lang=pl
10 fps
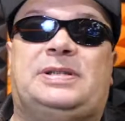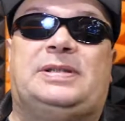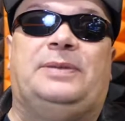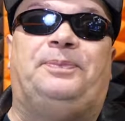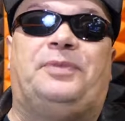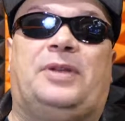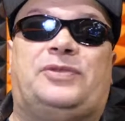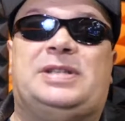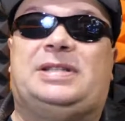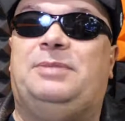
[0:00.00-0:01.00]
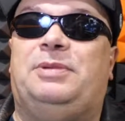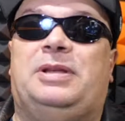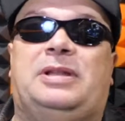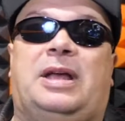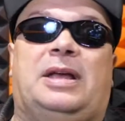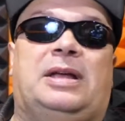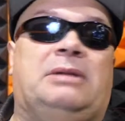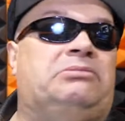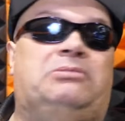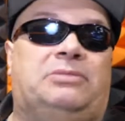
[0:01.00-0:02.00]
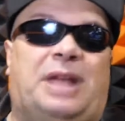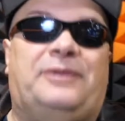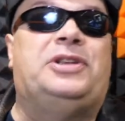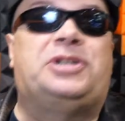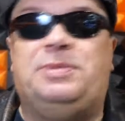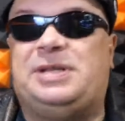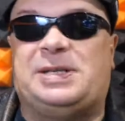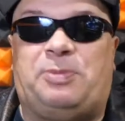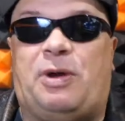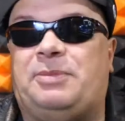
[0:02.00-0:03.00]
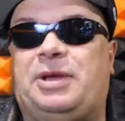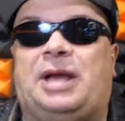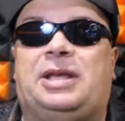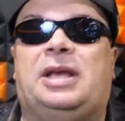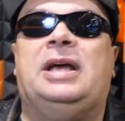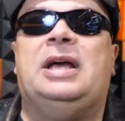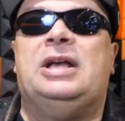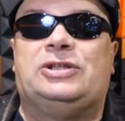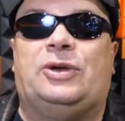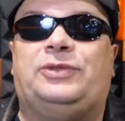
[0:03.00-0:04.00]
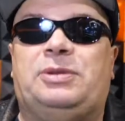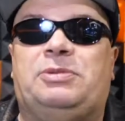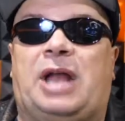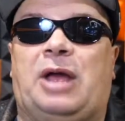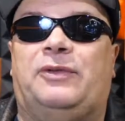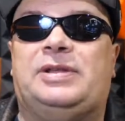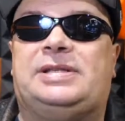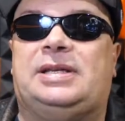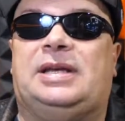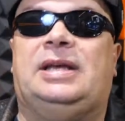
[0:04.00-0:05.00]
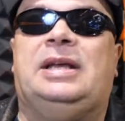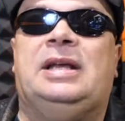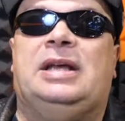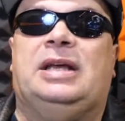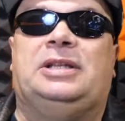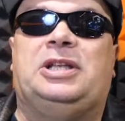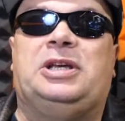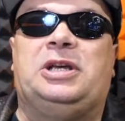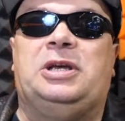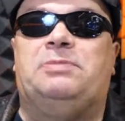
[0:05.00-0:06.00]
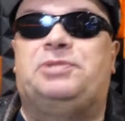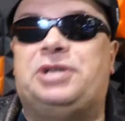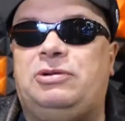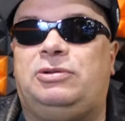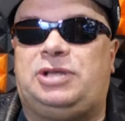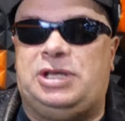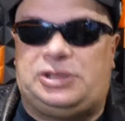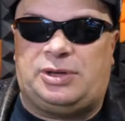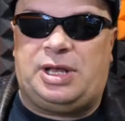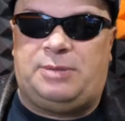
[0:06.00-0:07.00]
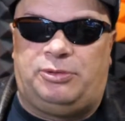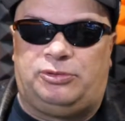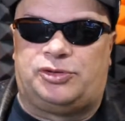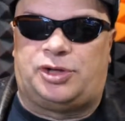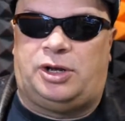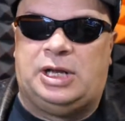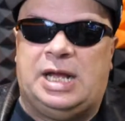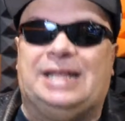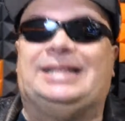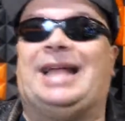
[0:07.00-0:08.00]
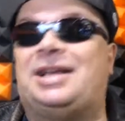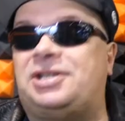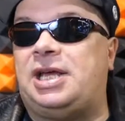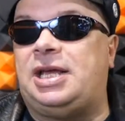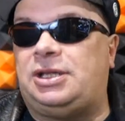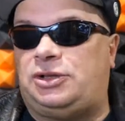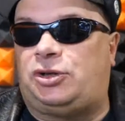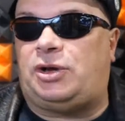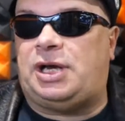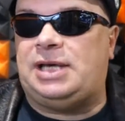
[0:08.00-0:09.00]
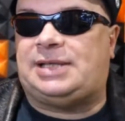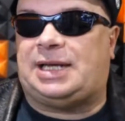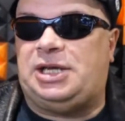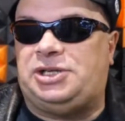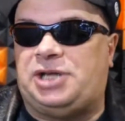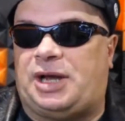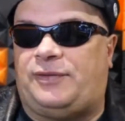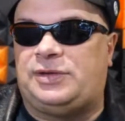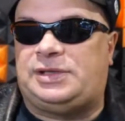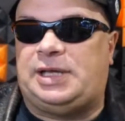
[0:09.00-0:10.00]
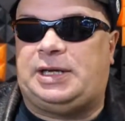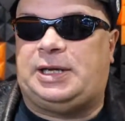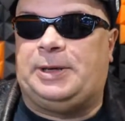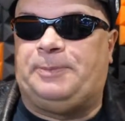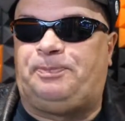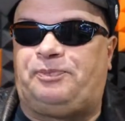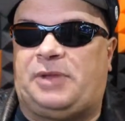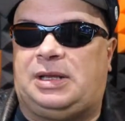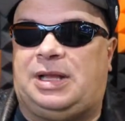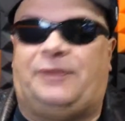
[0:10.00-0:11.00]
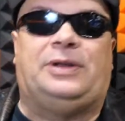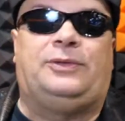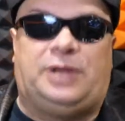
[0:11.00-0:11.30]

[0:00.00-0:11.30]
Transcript: z wszystkimi największymi zespołami, jakie są w tym kraju, więc tych przygód, historii było dużo. Także trochę jest takich ciekawostek dla fanów